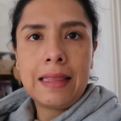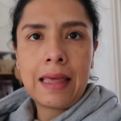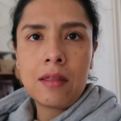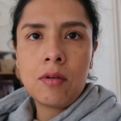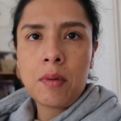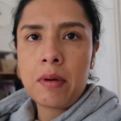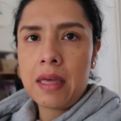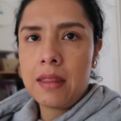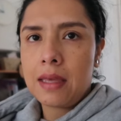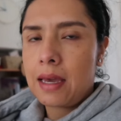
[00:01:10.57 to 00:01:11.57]
el día de hoy me
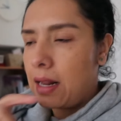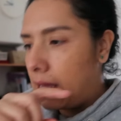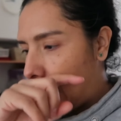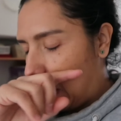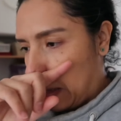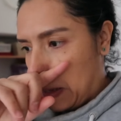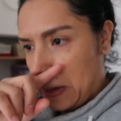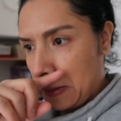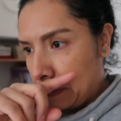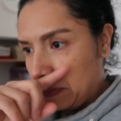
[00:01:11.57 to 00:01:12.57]
voy a dedicar a,
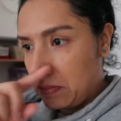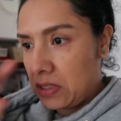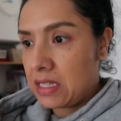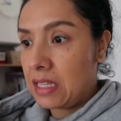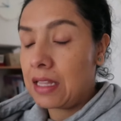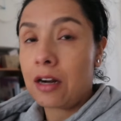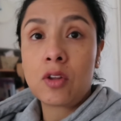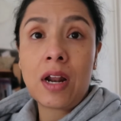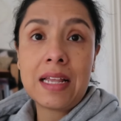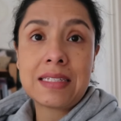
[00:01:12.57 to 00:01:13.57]
pues,
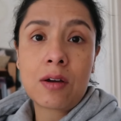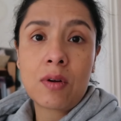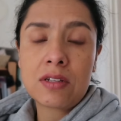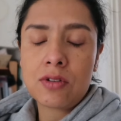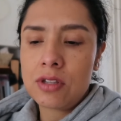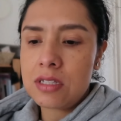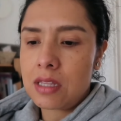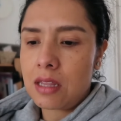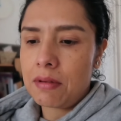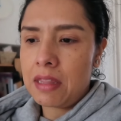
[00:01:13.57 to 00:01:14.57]
quitar todas las decoraciones
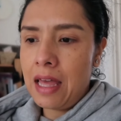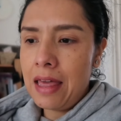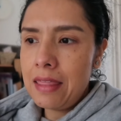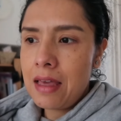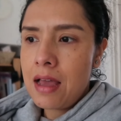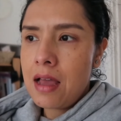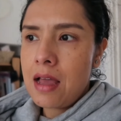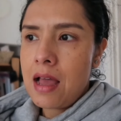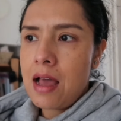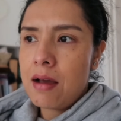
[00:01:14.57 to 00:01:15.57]
de Navidad,
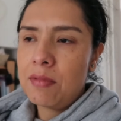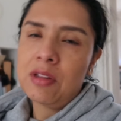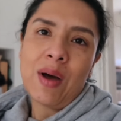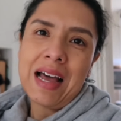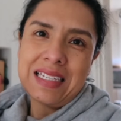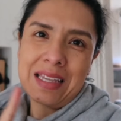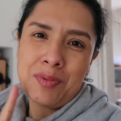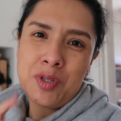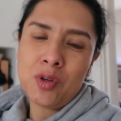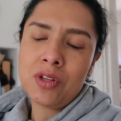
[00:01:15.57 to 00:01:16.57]
bueno, a
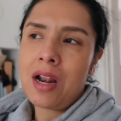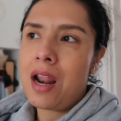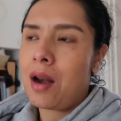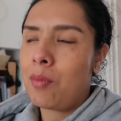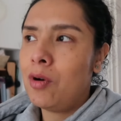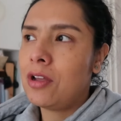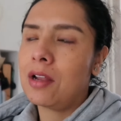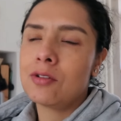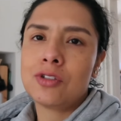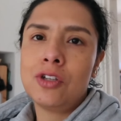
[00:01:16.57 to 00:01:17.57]
excepción del árbol
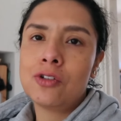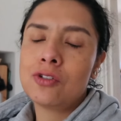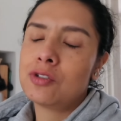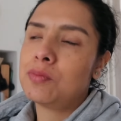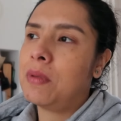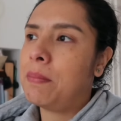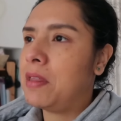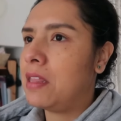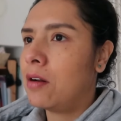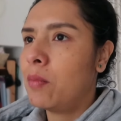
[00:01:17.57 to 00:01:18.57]
que los niños me
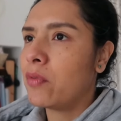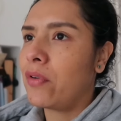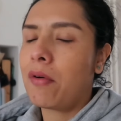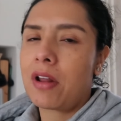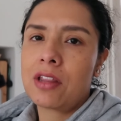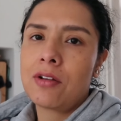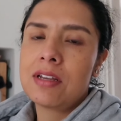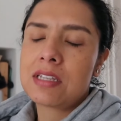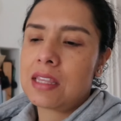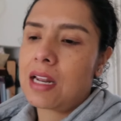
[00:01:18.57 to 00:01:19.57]
pidieron por favor que no
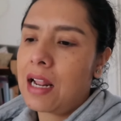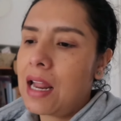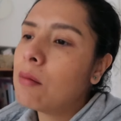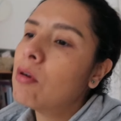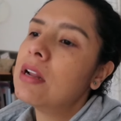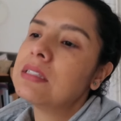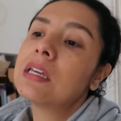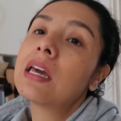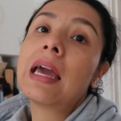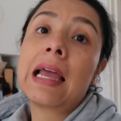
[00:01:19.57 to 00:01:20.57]
les quitara el árbol,
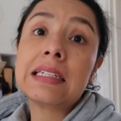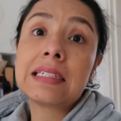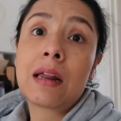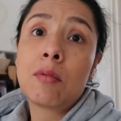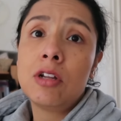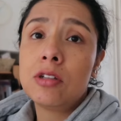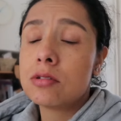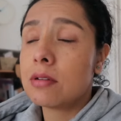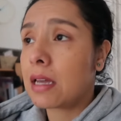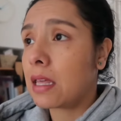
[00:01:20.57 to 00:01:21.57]
así que ese
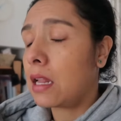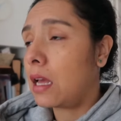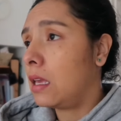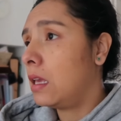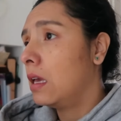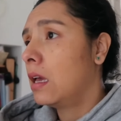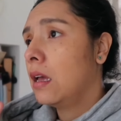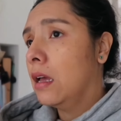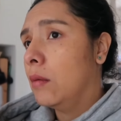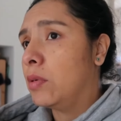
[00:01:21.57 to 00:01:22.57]
arbolito se va a quedar ahí
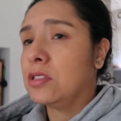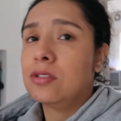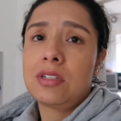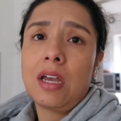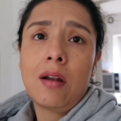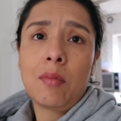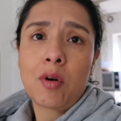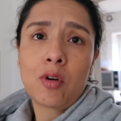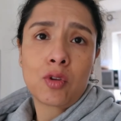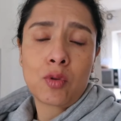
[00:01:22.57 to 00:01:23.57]
pues no sé, a lo
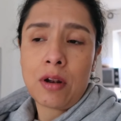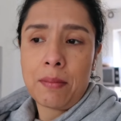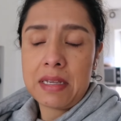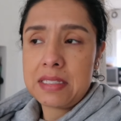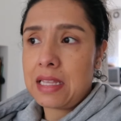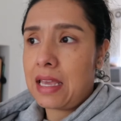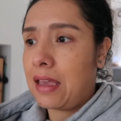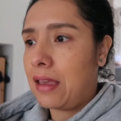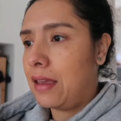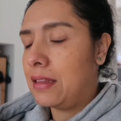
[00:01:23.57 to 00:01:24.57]
mejor todo el mes
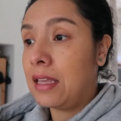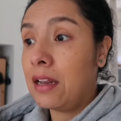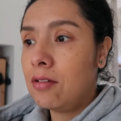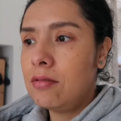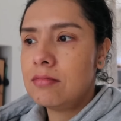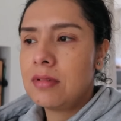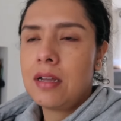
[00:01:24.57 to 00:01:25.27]
de enero,